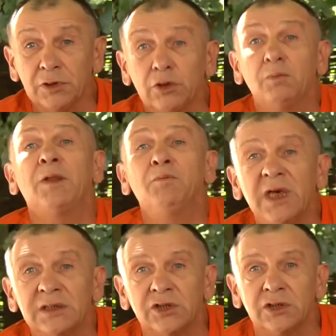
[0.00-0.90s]
Я думал
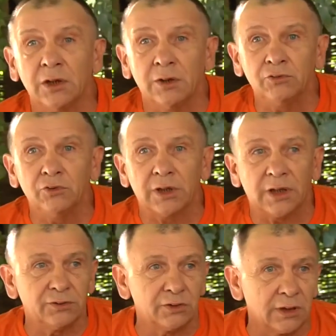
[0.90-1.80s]
месячные, а у нее,
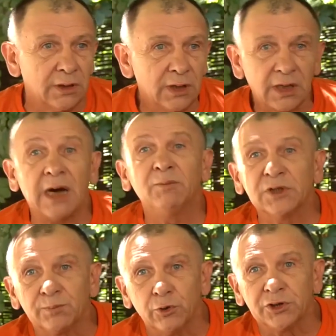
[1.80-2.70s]
оказывается,
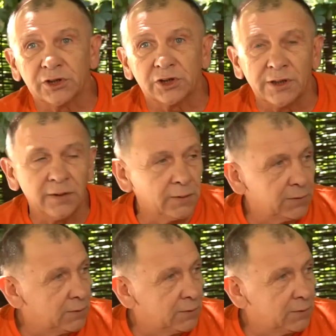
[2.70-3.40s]
камни с почек шли.